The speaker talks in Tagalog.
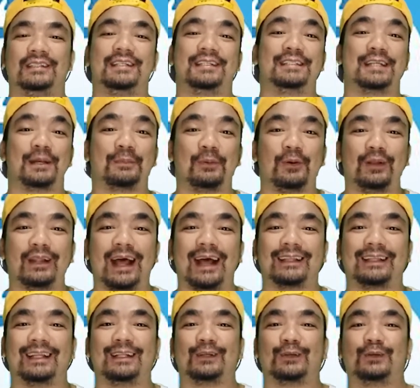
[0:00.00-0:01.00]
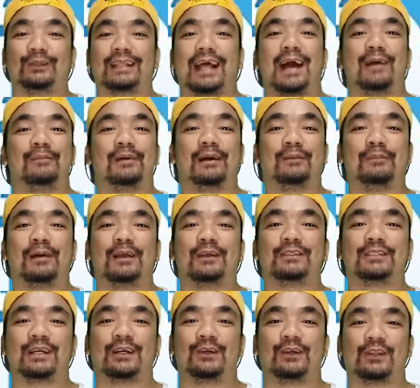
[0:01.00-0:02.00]
iche check po natin kung tama ba
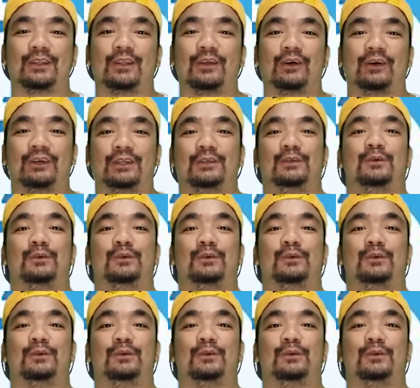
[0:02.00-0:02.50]
yung sagot nyo.